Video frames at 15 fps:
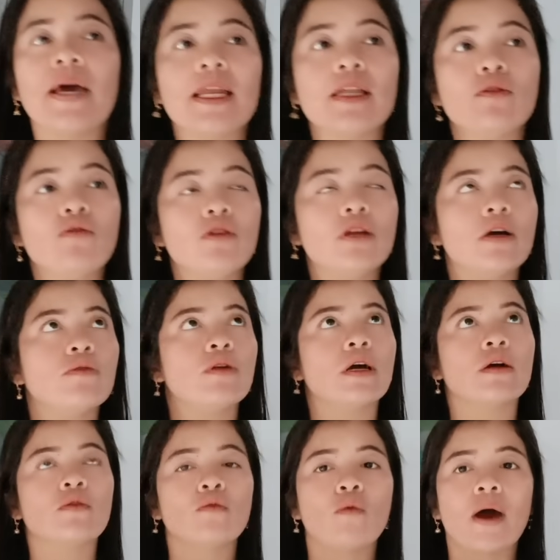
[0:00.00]
hari itu dia udah
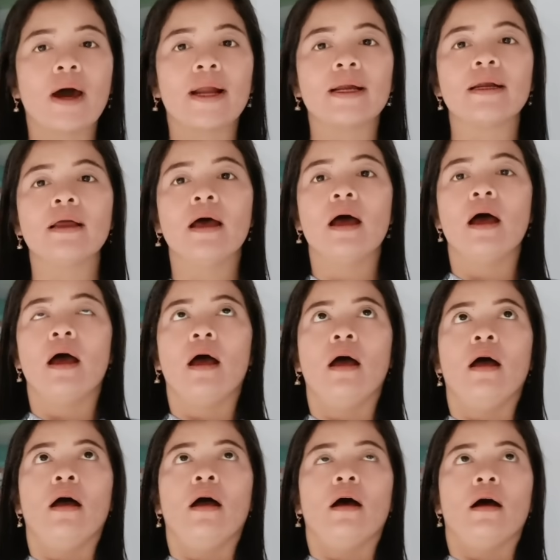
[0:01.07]
keluar
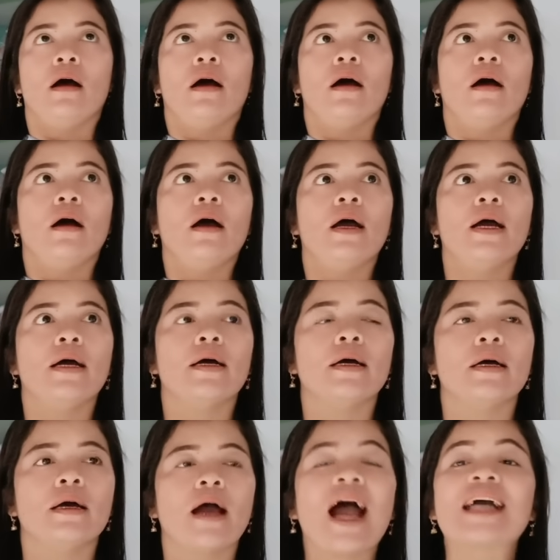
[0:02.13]
uh,
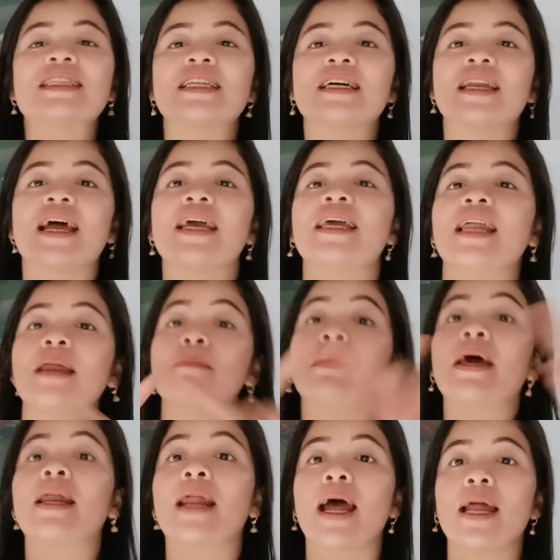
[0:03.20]
akte kelahiran
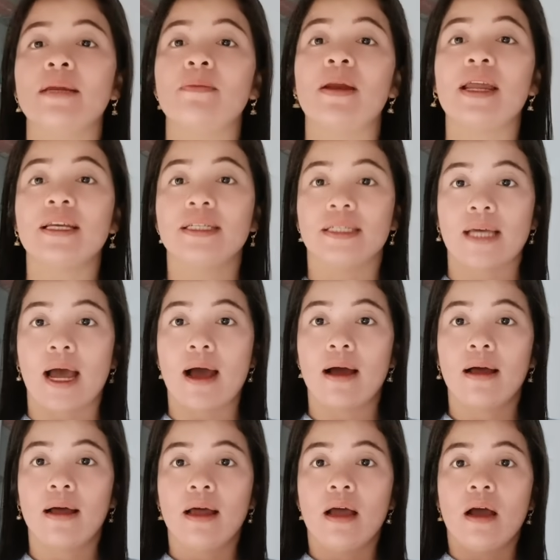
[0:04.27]
merah di Malaysia.
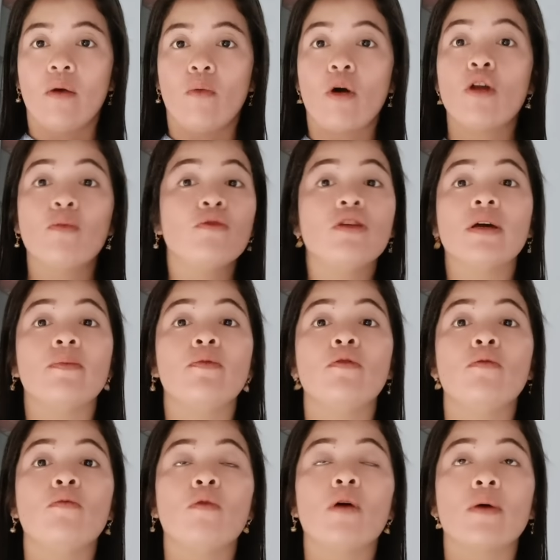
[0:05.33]
Walaupun dia
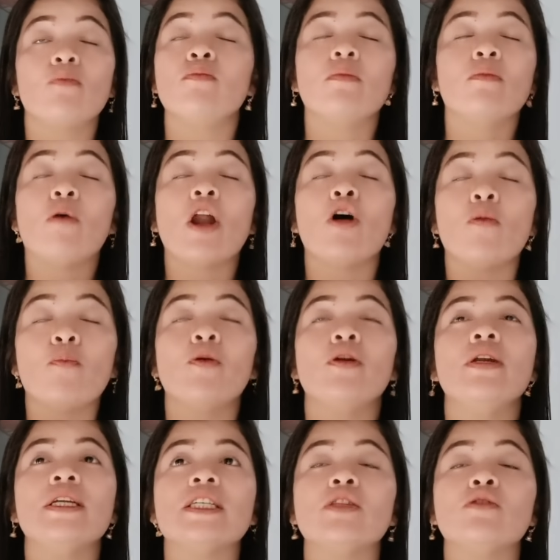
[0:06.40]
belum walaupun
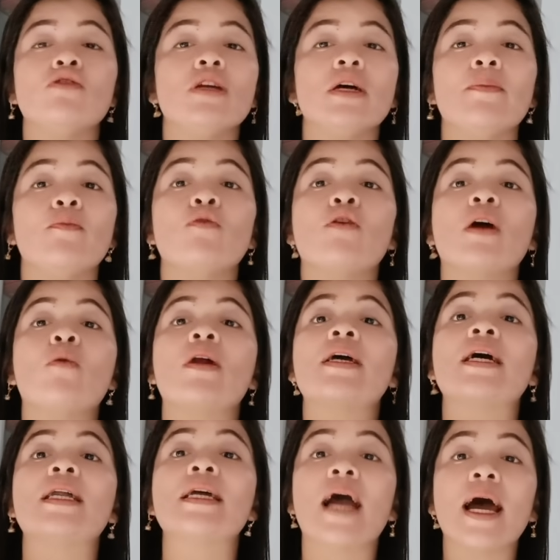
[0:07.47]
di situ dia bukan warga
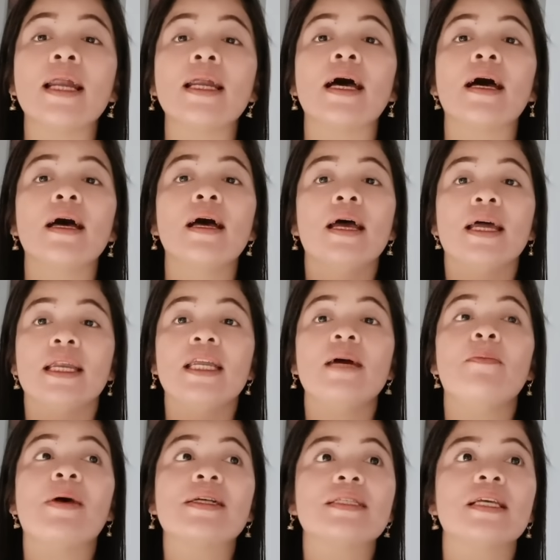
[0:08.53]
negara, dia
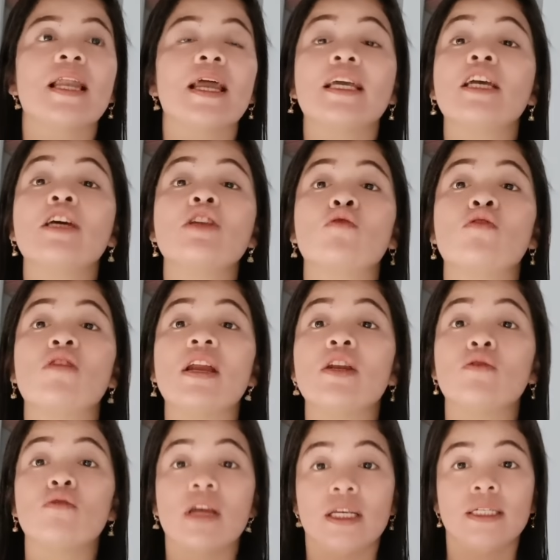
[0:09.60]
masih lagi keturunan
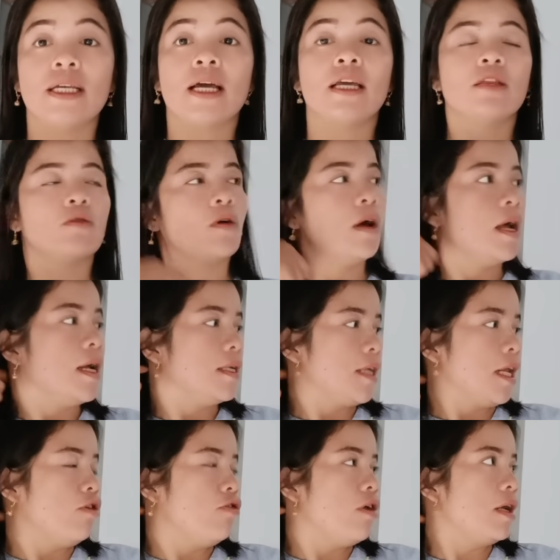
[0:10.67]
Indonesia gitu.
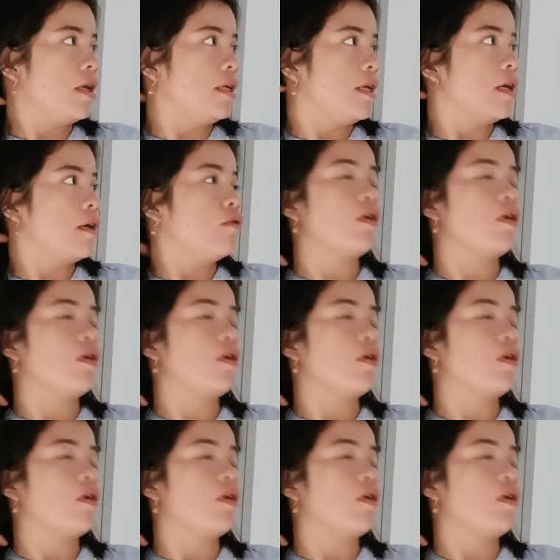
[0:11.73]
Jadi udah dia keluar